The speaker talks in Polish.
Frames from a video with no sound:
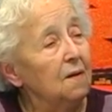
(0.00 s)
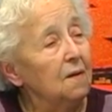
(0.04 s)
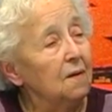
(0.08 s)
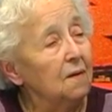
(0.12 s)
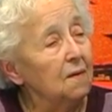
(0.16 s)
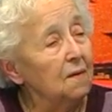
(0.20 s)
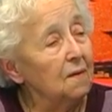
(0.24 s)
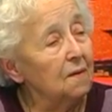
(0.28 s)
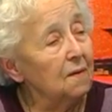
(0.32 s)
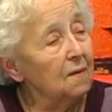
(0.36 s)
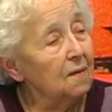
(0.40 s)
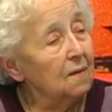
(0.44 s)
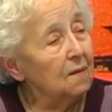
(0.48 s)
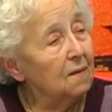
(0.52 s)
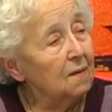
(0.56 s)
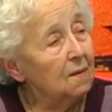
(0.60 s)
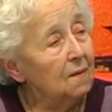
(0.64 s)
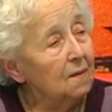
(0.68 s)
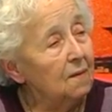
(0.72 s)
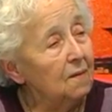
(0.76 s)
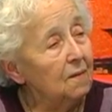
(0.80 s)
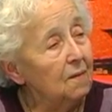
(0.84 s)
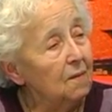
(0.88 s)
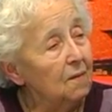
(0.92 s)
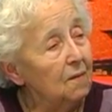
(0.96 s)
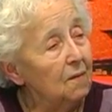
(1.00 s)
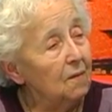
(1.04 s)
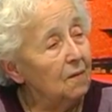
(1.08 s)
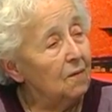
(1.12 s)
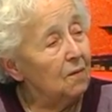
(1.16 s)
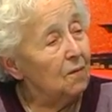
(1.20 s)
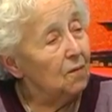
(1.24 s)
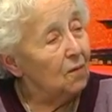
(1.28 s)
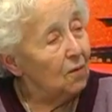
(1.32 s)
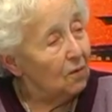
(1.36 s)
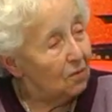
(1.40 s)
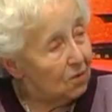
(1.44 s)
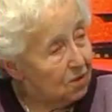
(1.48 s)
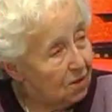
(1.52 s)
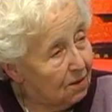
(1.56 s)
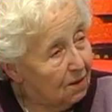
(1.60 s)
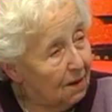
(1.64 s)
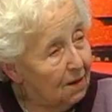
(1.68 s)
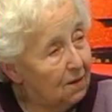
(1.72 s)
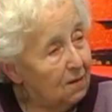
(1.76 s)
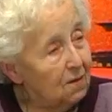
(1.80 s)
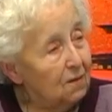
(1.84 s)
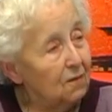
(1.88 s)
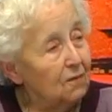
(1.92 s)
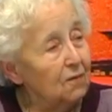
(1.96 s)
y,
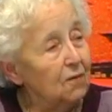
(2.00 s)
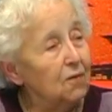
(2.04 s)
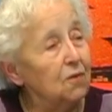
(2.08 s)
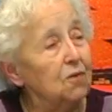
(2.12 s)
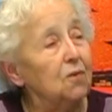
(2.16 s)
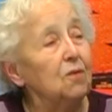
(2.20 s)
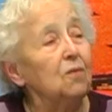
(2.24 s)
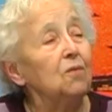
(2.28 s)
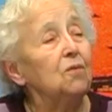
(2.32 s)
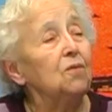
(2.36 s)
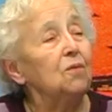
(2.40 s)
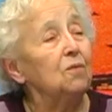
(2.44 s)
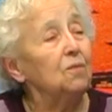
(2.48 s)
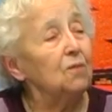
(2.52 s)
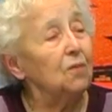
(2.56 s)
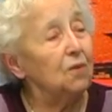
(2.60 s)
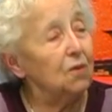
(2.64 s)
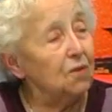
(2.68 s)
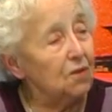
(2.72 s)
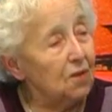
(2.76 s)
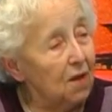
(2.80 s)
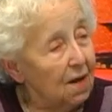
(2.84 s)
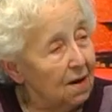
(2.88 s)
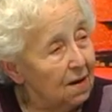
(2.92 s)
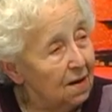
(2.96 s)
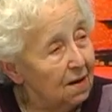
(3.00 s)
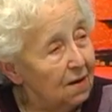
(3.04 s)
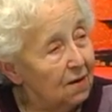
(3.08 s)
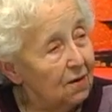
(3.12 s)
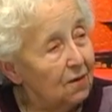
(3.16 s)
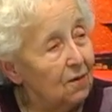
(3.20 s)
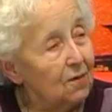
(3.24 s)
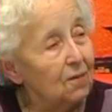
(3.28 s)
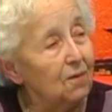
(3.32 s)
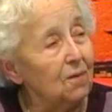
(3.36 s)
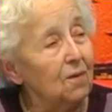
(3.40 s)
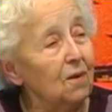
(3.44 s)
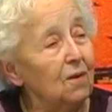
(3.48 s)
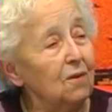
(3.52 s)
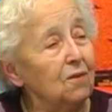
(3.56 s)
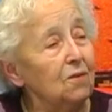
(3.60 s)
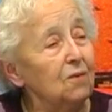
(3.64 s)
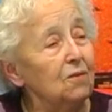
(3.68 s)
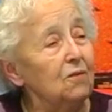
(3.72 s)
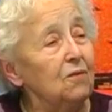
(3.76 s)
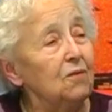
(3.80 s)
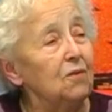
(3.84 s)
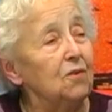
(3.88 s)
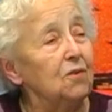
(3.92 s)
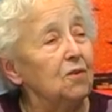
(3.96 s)
urodziła się w Krzążu, mój dziadek się
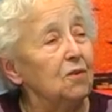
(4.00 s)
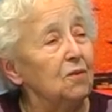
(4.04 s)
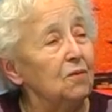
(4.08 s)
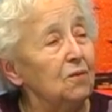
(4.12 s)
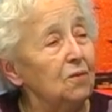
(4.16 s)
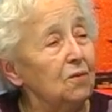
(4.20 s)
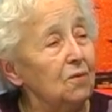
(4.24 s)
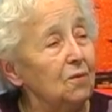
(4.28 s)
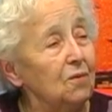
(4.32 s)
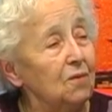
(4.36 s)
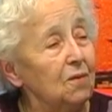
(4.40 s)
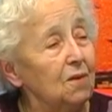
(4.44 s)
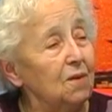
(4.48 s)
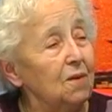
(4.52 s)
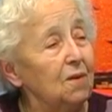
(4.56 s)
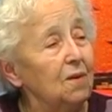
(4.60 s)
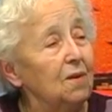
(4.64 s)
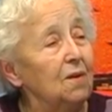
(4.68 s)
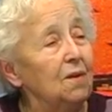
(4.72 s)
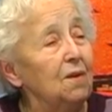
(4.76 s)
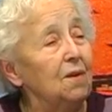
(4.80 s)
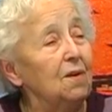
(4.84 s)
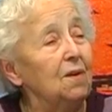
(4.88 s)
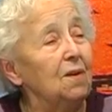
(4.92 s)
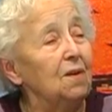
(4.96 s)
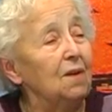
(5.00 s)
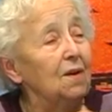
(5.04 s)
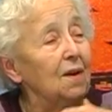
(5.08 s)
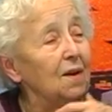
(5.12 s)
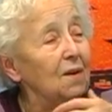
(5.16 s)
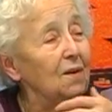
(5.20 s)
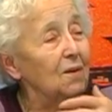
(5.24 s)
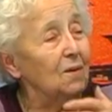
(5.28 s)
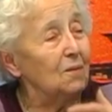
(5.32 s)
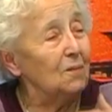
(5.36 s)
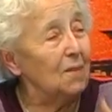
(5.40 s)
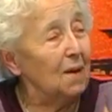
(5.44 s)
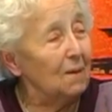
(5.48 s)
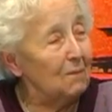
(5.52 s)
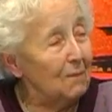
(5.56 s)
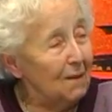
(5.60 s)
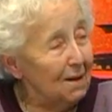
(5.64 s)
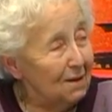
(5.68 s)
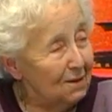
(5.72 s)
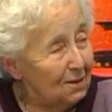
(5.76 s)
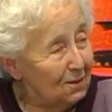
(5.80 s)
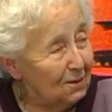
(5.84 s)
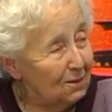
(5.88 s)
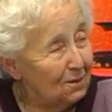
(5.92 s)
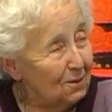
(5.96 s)
urodził w Krzążu i, i jego
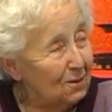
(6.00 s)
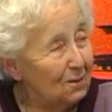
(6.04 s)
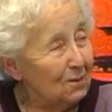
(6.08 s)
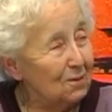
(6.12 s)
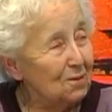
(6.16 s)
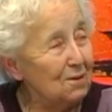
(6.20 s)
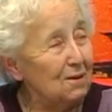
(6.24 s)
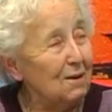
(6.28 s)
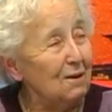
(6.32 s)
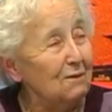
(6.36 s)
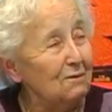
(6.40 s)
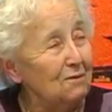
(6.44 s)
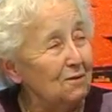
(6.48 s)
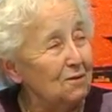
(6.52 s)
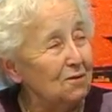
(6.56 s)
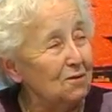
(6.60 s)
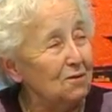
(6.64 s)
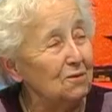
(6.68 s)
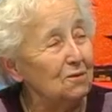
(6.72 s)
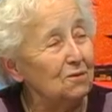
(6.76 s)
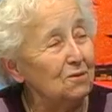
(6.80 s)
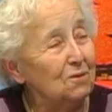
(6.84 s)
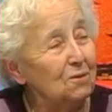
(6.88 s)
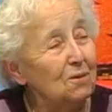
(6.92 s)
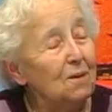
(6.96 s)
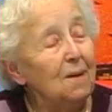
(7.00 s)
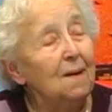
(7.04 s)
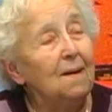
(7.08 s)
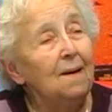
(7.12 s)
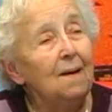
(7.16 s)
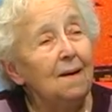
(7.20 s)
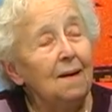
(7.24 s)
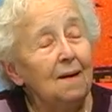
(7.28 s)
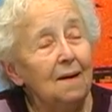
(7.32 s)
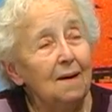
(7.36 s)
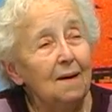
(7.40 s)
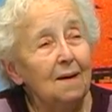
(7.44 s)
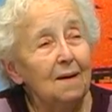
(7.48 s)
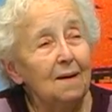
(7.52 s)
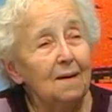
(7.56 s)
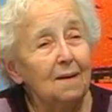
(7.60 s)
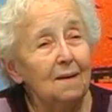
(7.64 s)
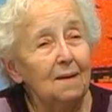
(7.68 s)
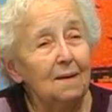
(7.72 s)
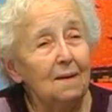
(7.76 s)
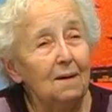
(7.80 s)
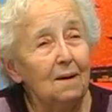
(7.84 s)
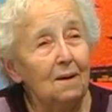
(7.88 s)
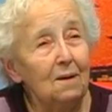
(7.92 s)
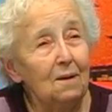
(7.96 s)
mama się urodziła w Krzążu.
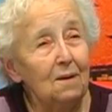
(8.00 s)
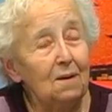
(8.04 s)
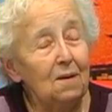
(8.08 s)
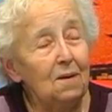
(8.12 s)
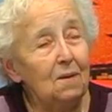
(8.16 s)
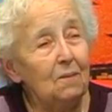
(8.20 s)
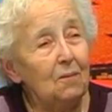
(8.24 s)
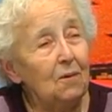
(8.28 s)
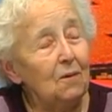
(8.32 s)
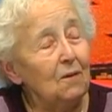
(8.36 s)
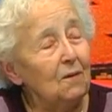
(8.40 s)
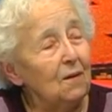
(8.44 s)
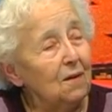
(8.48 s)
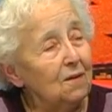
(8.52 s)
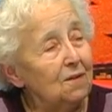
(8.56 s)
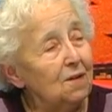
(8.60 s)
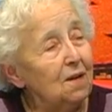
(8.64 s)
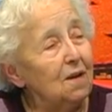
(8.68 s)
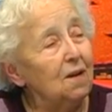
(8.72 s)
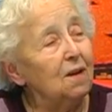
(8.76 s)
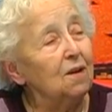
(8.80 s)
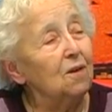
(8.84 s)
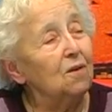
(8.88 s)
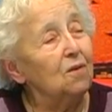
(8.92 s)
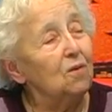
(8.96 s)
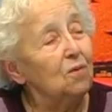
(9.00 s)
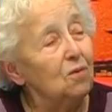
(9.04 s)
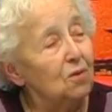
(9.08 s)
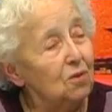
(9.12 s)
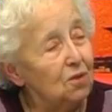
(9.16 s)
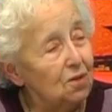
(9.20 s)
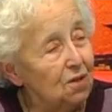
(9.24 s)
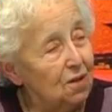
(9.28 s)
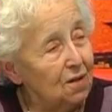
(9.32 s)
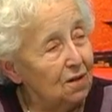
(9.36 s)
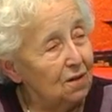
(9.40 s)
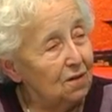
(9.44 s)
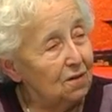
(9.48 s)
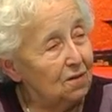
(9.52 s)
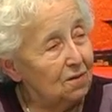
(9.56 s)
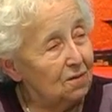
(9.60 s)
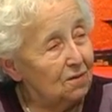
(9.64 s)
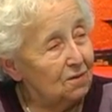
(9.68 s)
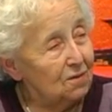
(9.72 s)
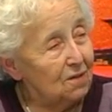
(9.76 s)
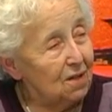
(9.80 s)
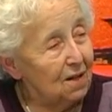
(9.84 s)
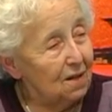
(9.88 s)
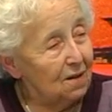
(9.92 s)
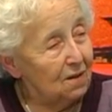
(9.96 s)
Y, oni prowadzili kuźnię
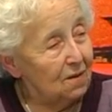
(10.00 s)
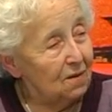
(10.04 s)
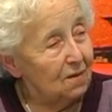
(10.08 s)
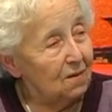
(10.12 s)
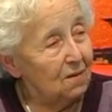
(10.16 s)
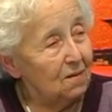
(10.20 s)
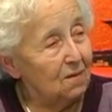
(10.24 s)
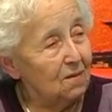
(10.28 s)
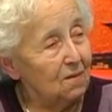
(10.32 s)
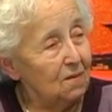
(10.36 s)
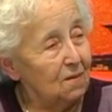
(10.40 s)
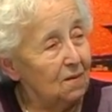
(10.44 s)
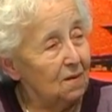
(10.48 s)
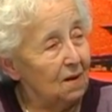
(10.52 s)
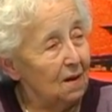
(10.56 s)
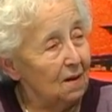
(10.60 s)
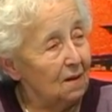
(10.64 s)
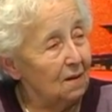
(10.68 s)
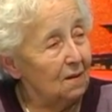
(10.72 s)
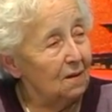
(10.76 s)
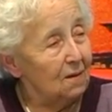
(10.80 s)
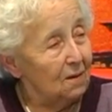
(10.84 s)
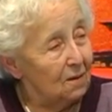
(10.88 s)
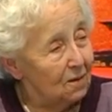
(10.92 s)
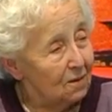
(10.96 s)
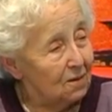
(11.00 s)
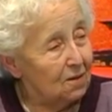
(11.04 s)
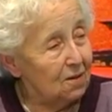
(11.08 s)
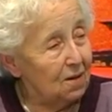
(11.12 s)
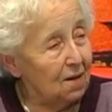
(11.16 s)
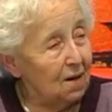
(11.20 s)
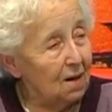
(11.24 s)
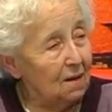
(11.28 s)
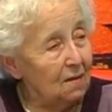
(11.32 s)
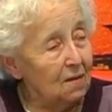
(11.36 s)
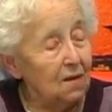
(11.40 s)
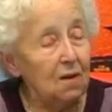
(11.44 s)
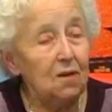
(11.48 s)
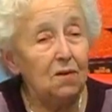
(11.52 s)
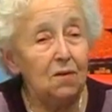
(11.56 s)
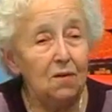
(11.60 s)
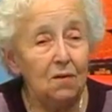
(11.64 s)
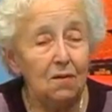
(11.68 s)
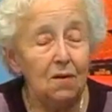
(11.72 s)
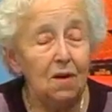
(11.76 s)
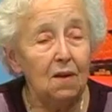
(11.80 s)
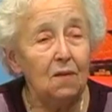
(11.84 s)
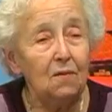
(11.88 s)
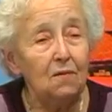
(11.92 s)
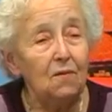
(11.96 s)
książęcą, Ta rodzina,
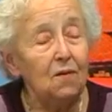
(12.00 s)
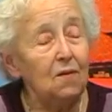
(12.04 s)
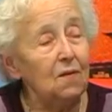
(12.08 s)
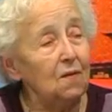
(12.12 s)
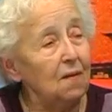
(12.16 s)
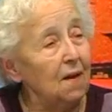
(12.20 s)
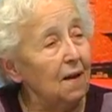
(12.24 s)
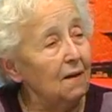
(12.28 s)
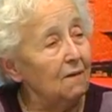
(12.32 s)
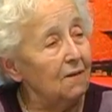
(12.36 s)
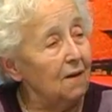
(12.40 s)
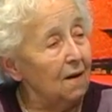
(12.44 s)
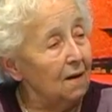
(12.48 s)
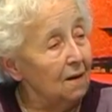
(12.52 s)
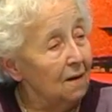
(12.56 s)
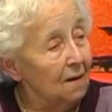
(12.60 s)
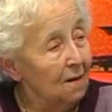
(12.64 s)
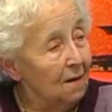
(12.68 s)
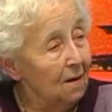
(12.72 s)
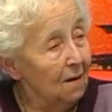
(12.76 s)
zresztą jest wystawa